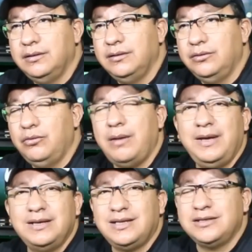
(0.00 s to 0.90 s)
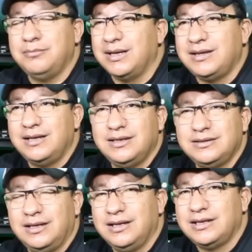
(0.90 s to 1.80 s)
No había estas
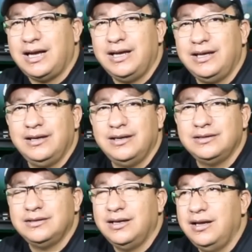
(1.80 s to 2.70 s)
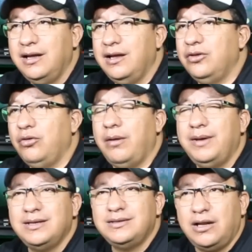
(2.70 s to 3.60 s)
matanzas en las calles. No
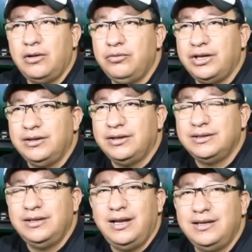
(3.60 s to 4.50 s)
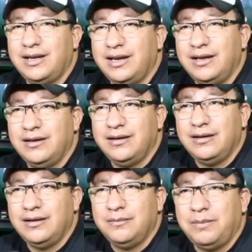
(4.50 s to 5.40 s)
había esta lucha intestina
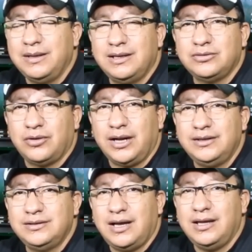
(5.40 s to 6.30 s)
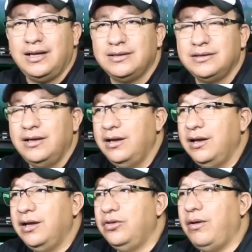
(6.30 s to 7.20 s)
entre bandas organizadas.
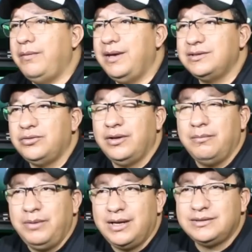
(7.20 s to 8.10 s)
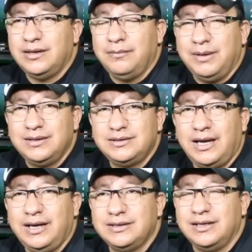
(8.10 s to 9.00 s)
No había esto de enviarse
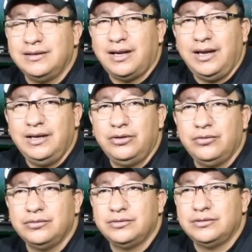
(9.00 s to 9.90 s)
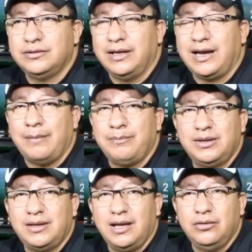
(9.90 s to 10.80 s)
mensajes entre ellos
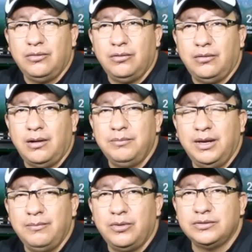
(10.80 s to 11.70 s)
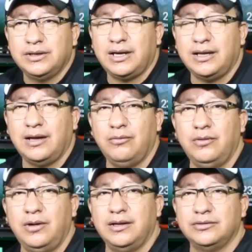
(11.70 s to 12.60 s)
decapitando a miembros de cada
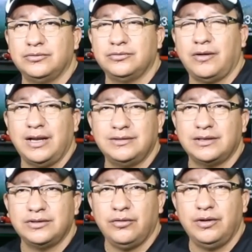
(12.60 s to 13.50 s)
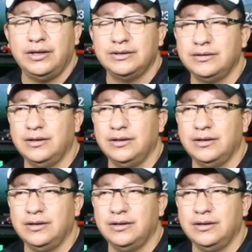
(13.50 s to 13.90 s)
una de sus organizaciones.